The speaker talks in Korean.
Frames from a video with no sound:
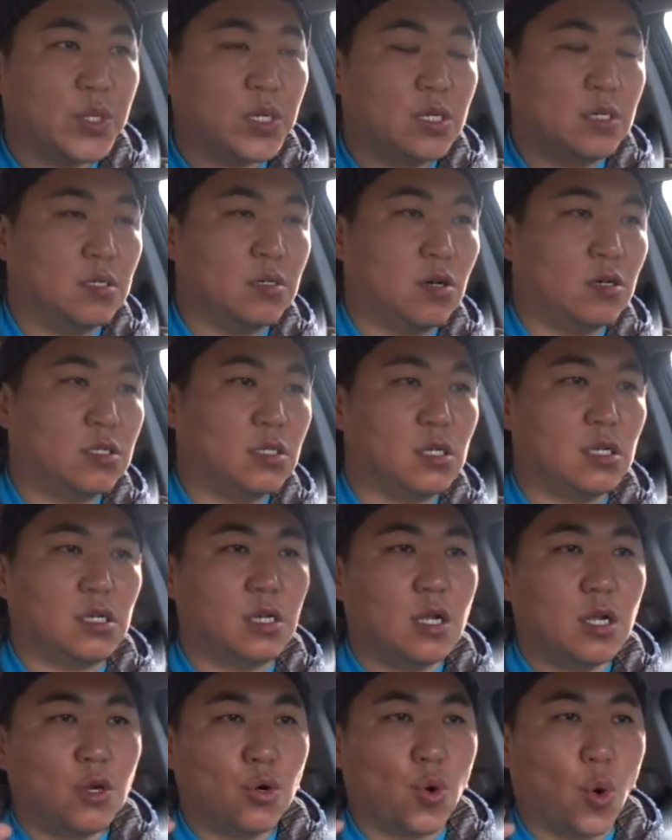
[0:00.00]
그것을
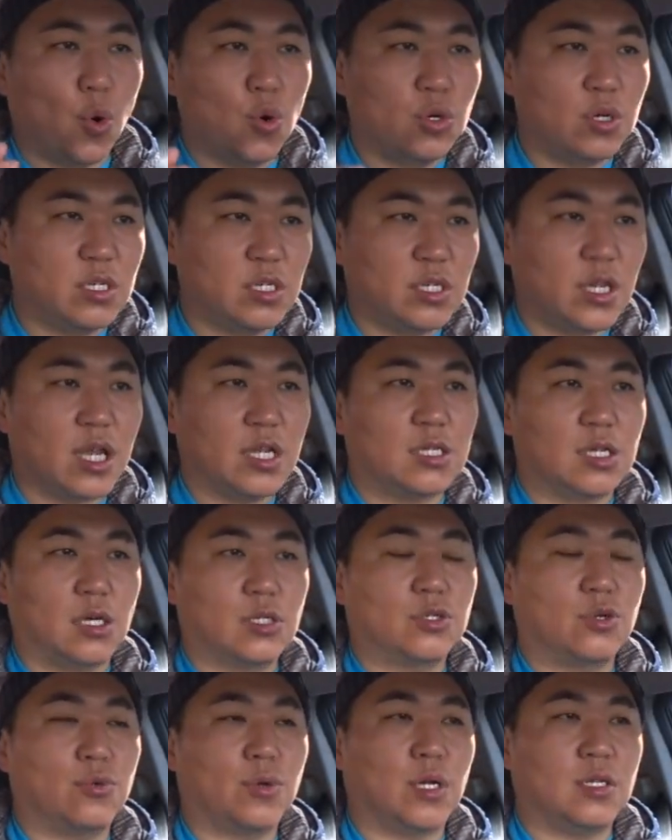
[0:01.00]
공기에
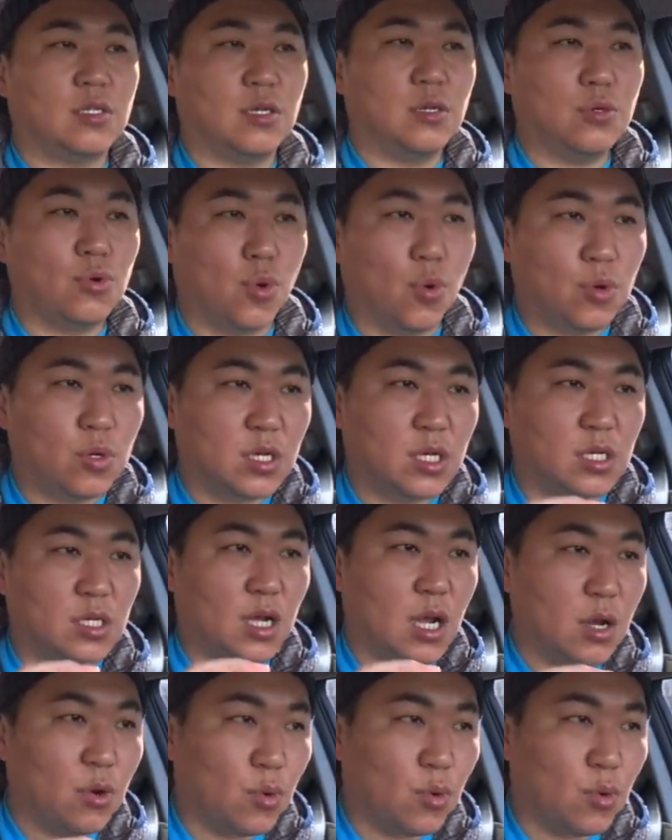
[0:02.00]
적용해서 공기가